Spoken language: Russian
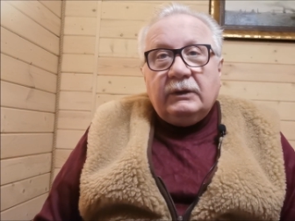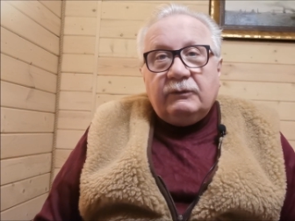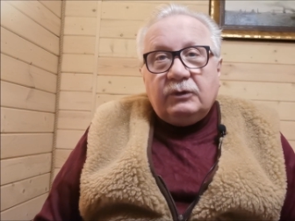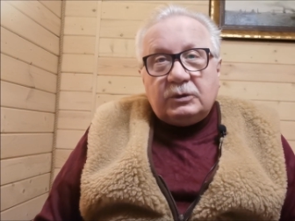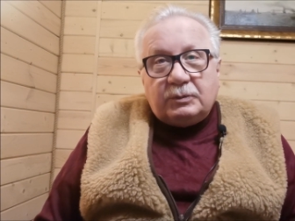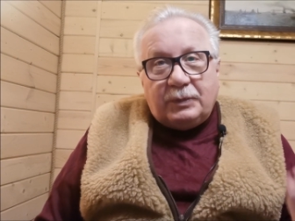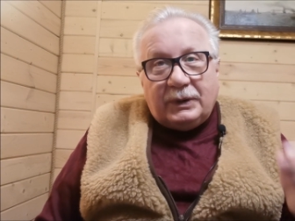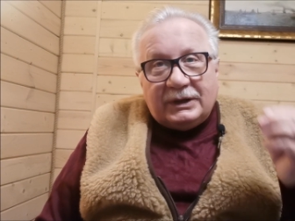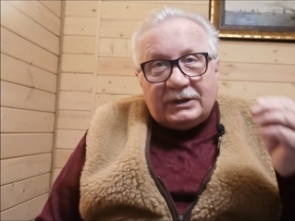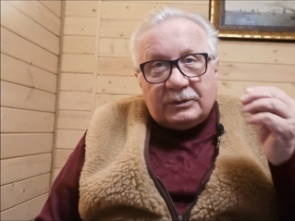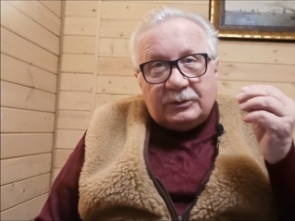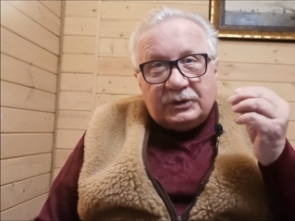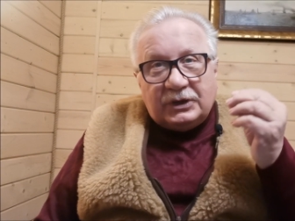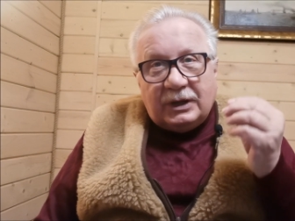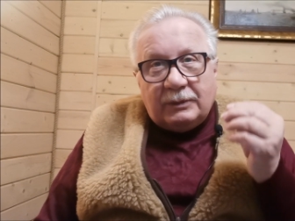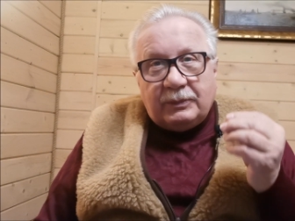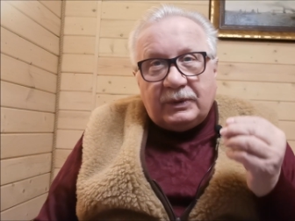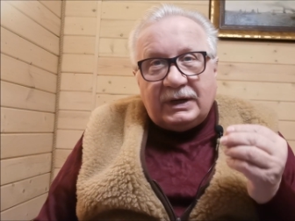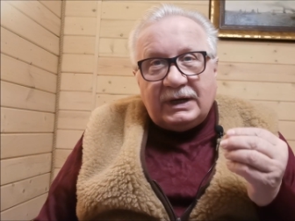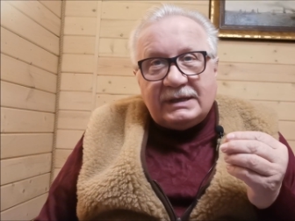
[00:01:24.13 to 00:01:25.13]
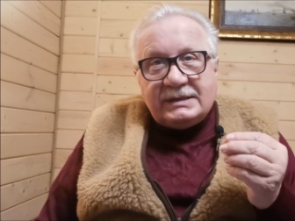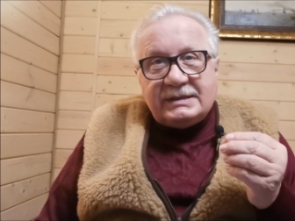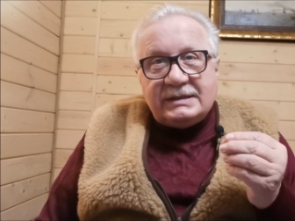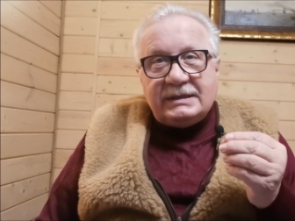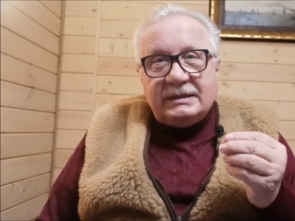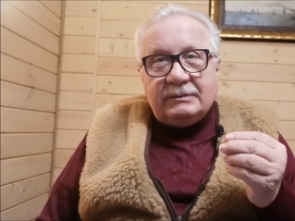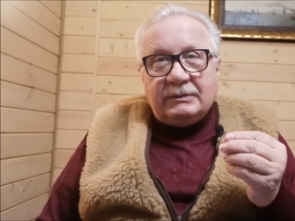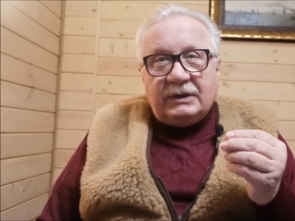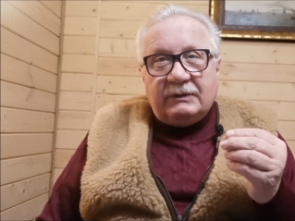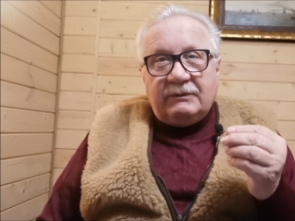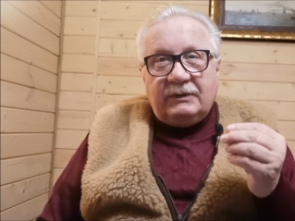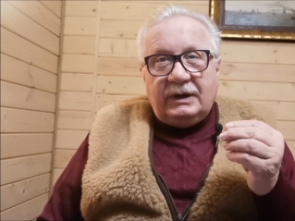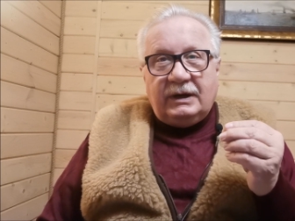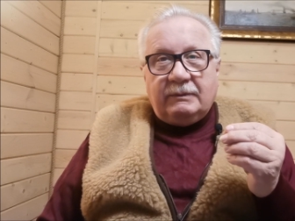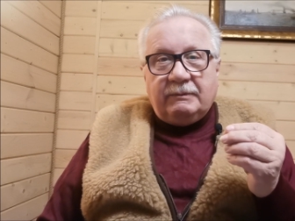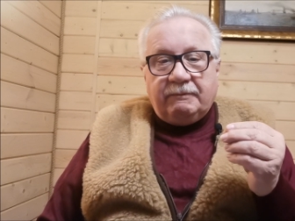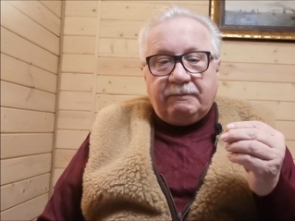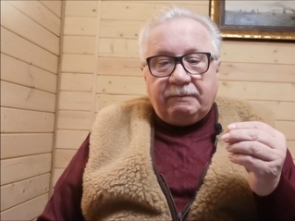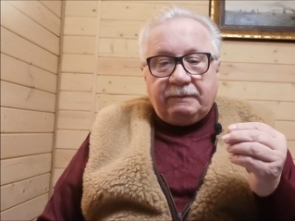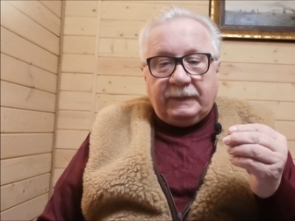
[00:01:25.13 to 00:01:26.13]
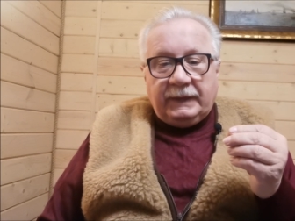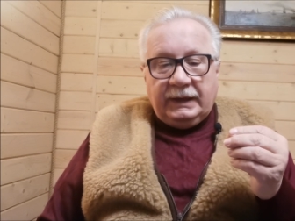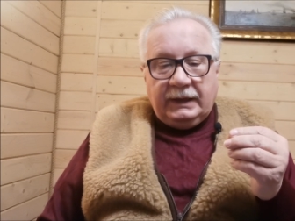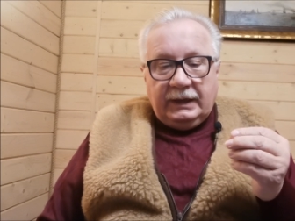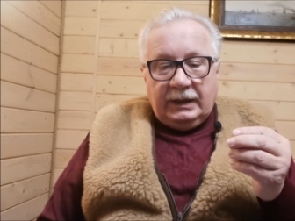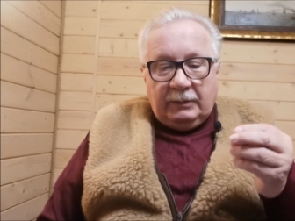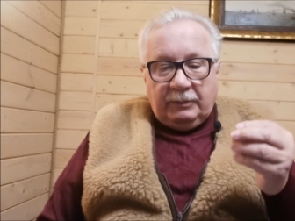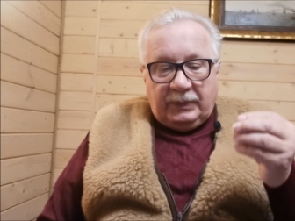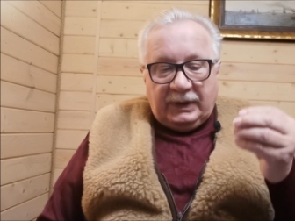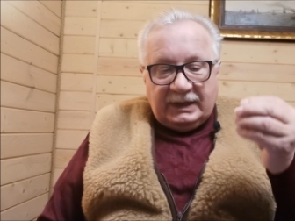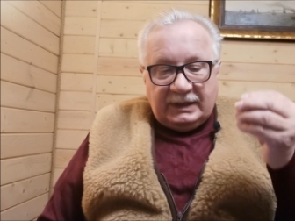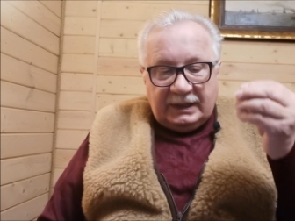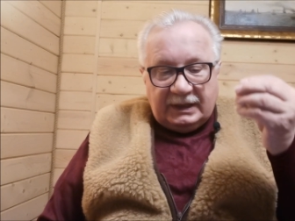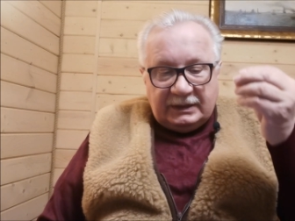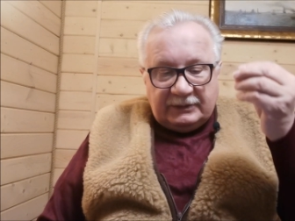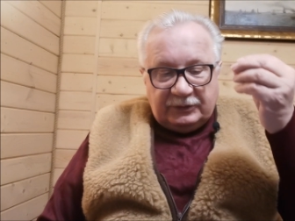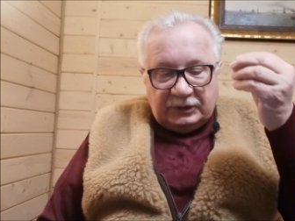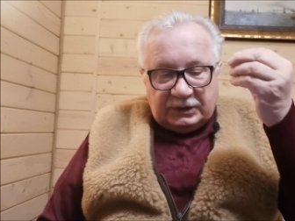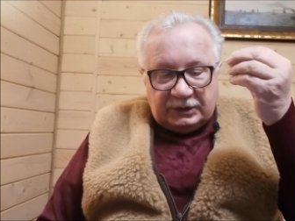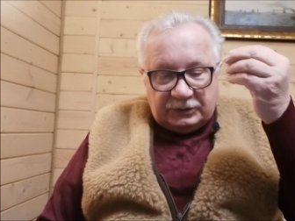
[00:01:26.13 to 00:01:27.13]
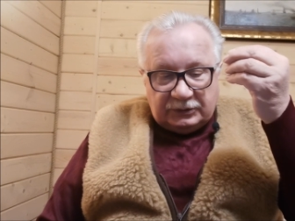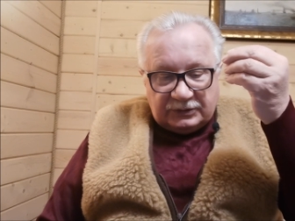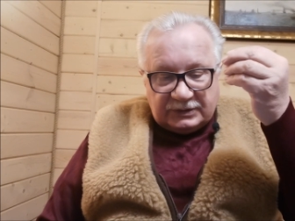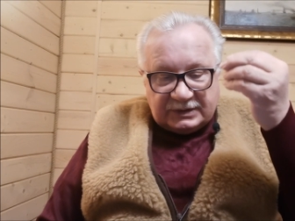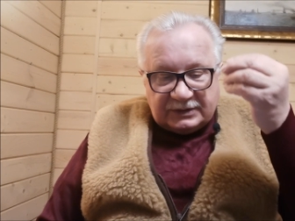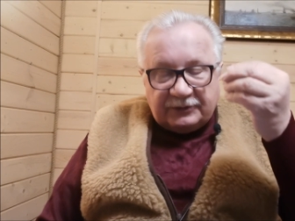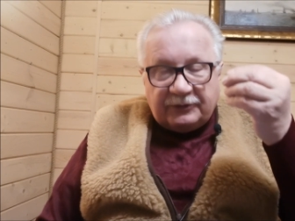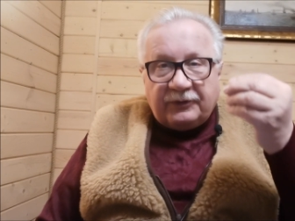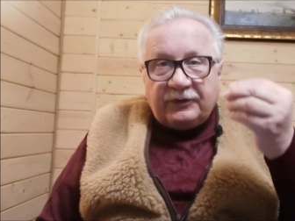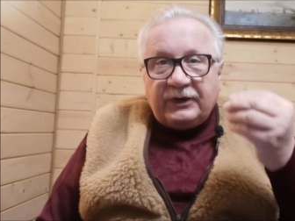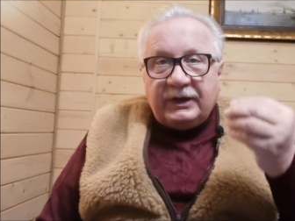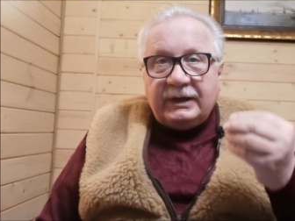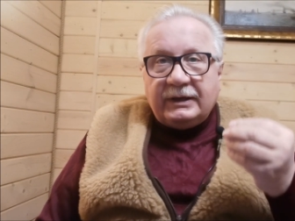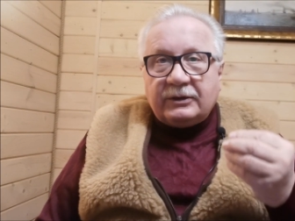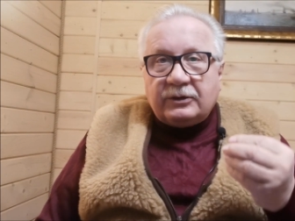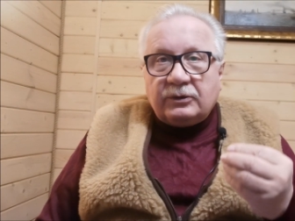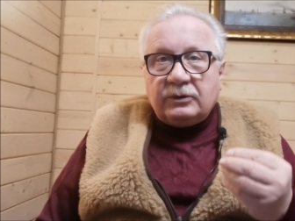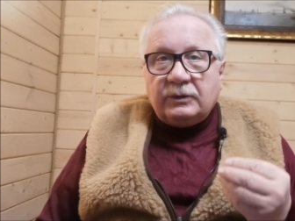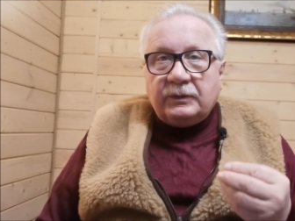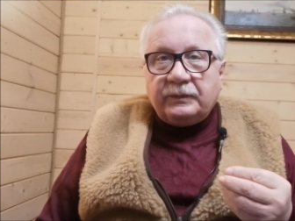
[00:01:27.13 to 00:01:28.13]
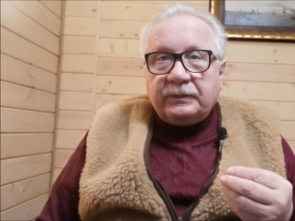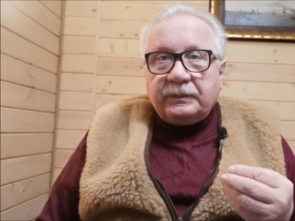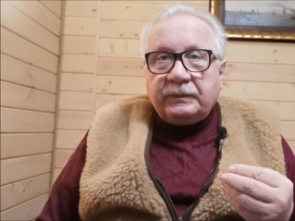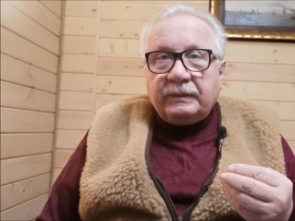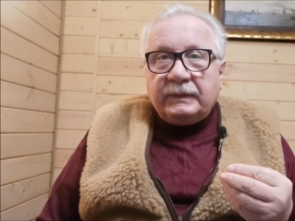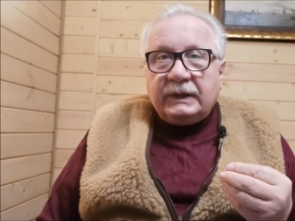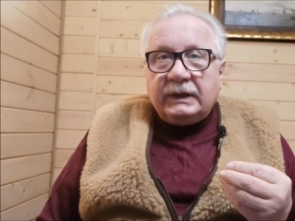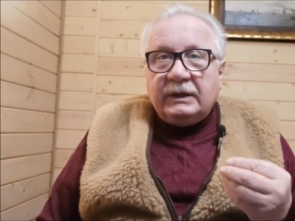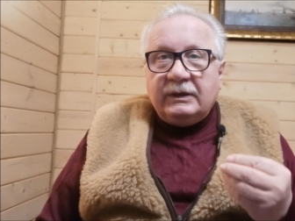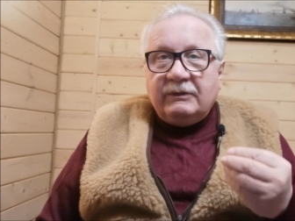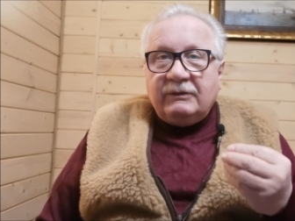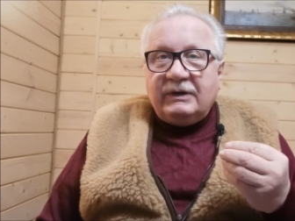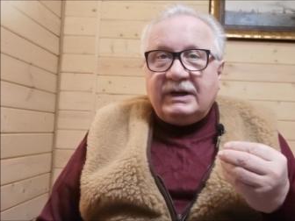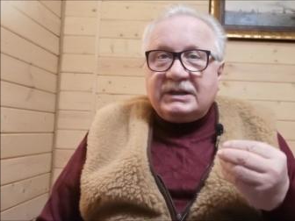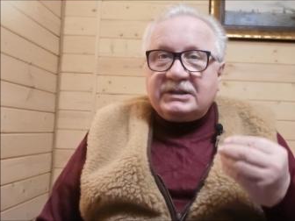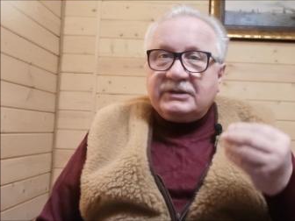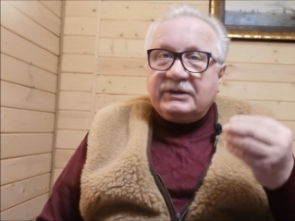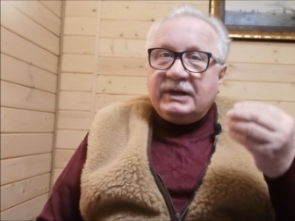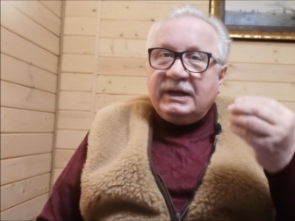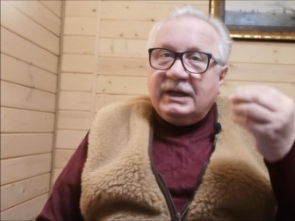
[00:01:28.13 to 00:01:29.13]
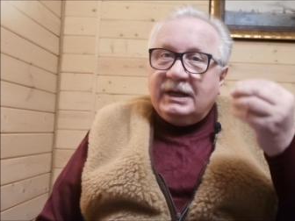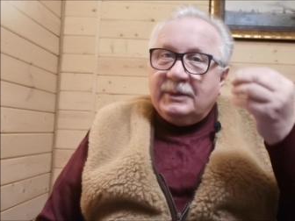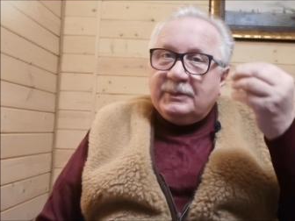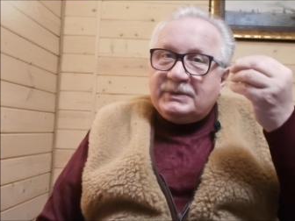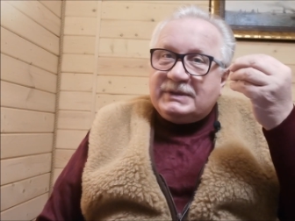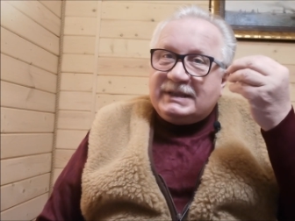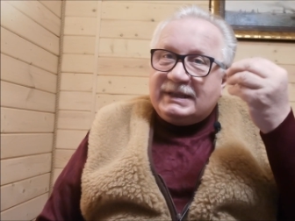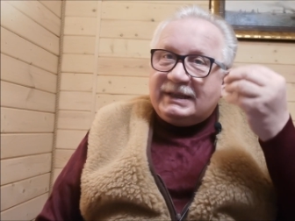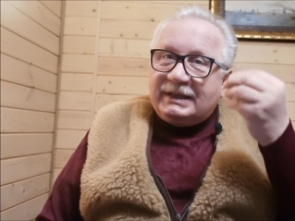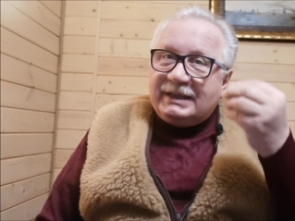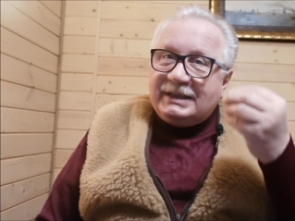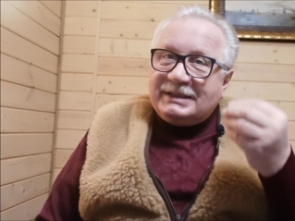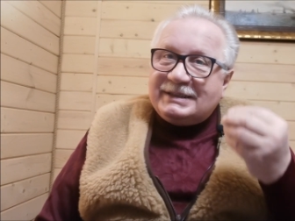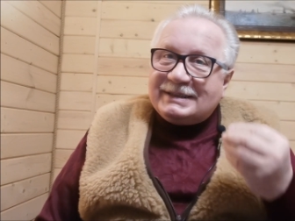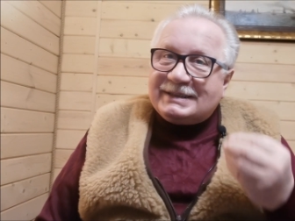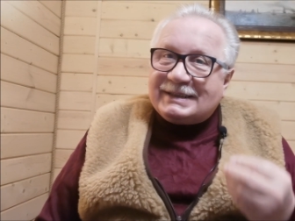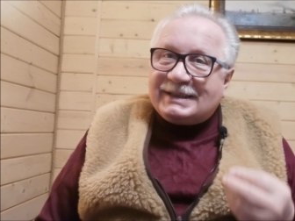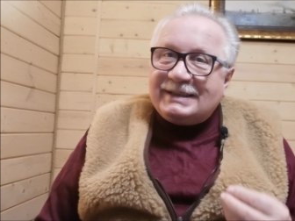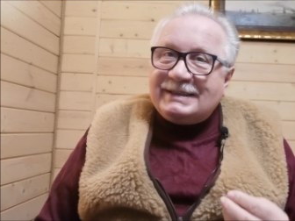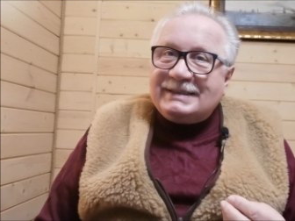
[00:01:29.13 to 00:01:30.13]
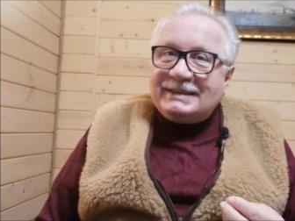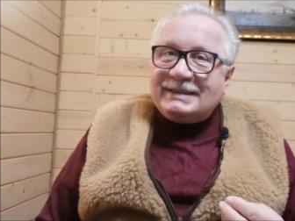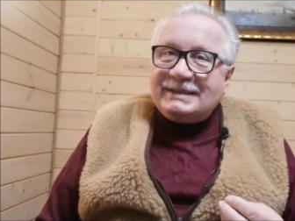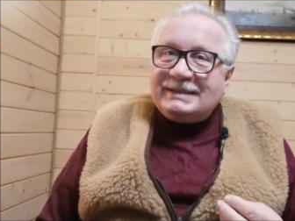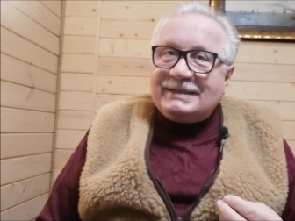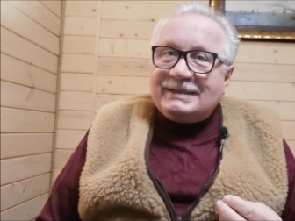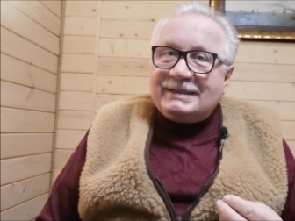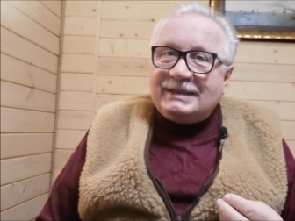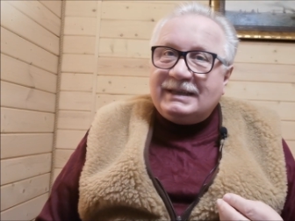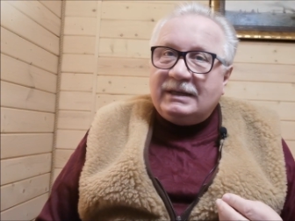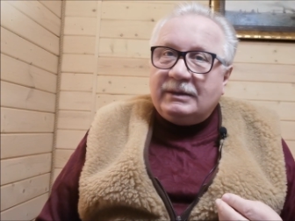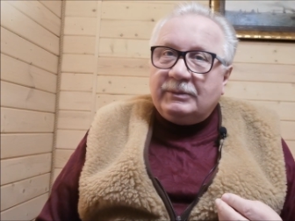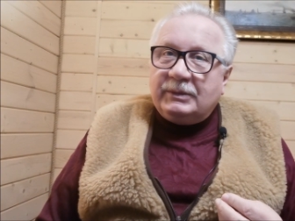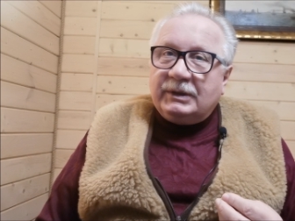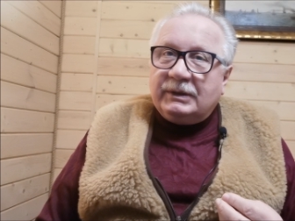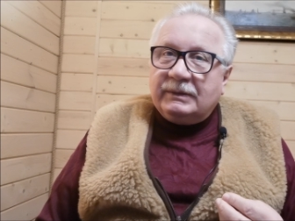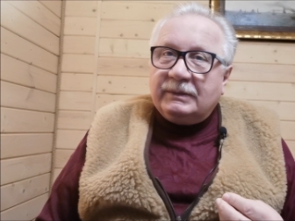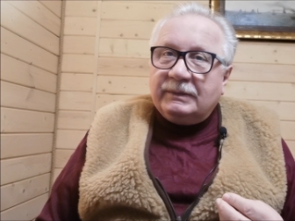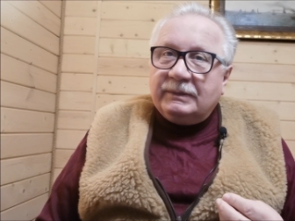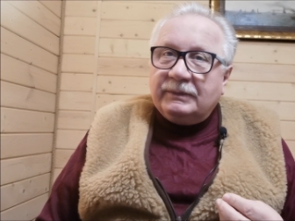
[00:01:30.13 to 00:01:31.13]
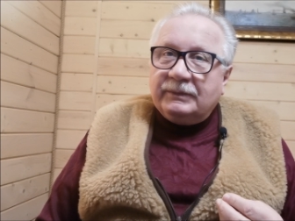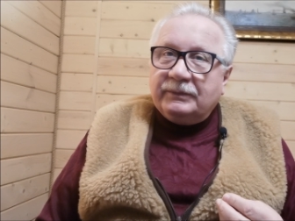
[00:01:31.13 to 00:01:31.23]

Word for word: Вот поэтому необходимо вам понять вот эту сферу вашей психической системы.